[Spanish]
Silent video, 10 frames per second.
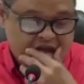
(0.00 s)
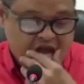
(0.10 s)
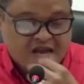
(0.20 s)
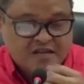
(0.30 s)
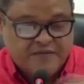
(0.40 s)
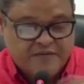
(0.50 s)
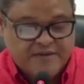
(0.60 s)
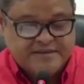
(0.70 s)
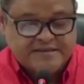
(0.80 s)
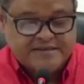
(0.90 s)
La
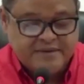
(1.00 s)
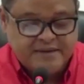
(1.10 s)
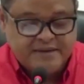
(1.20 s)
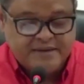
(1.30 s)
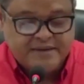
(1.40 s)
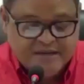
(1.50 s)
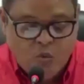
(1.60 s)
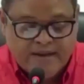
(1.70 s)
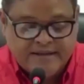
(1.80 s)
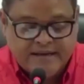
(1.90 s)
Defensa Civil ha realizado
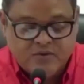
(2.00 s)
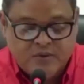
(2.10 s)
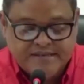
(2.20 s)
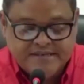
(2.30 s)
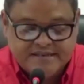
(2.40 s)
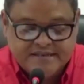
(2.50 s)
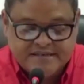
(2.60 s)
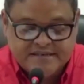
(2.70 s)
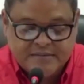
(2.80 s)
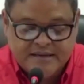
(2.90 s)
49
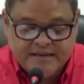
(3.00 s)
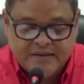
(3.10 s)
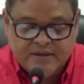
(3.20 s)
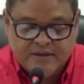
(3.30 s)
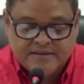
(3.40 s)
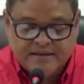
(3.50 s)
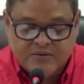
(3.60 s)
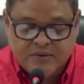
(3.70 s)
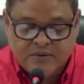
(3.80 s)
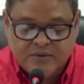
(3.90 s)
asistencias médicas durante este
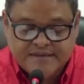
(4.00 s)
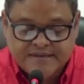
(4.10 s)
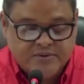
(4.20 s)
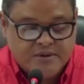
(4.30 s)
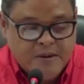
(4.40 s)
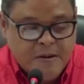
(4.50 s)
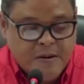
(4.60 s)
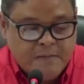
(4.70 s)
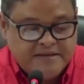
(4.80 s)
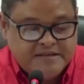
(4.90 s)
jueves santo.
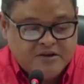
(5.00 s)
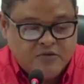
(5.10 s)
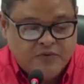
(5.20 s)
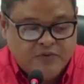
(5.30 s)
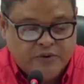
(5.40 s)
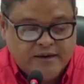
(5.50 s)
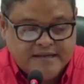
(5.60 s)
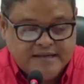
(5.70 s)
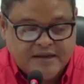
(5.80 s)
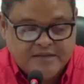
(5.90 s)
25 fueron
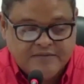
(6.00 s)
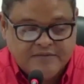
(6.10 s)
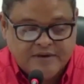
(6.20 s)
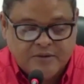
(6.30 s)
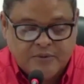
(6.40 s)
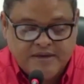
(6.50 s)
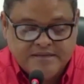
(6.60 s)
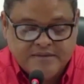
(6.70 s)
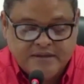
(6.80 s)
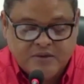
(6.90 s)
realizadas en las diferentes
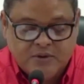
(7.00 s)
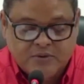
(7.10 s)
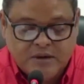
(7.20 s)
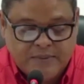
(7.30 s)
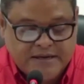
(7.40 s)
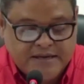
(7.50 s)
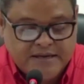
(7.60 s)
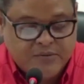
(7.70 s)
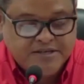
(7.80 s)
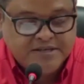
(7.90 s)
provincias y 24 en la playa de
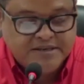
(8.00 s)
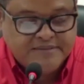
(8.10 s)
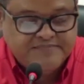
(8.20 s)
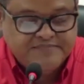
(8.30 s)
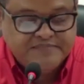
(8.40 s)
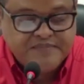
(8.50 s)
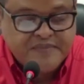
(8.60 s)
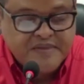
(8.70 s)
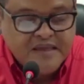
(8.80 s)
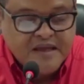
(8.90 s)
Boca Chica.
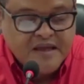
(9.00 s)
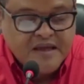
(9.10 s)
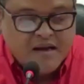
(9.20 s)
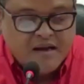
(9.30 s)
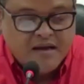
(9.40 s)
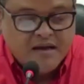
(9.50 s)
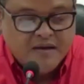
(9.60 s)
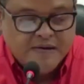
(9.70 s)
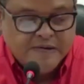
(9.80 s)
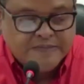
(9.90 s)

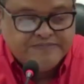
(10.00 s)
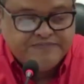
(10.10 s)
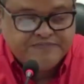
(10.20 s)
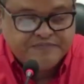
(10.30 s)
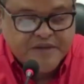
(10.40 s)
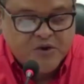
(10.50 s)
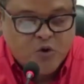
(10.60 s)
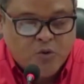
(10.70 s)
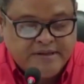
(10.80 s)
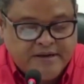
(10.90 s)
Eh, en los
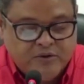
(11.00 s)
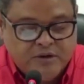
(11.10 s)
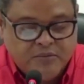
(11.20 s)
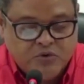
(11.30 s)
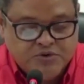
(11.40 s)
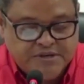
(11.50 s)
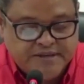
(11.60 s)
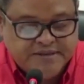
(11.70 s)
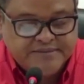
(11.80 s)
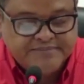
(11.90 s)
comentarios tenemos lo siguiente.